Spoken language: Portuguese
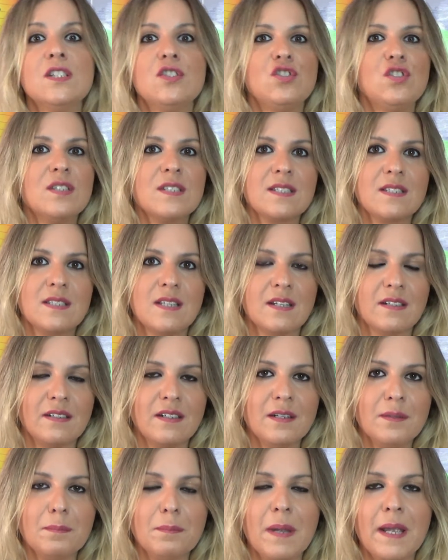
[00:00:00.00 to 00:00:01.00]

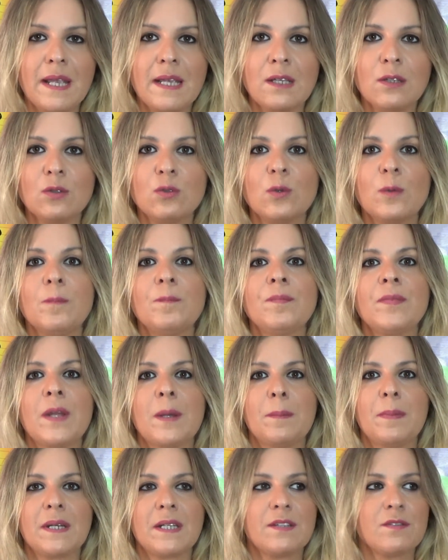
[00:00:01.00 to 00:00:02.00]
discernimento,
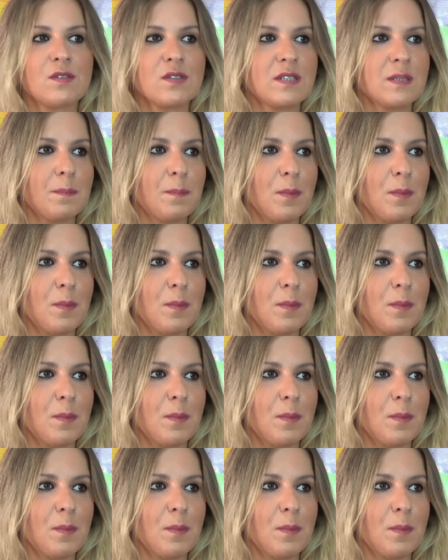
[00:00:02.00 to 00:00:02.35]
para que você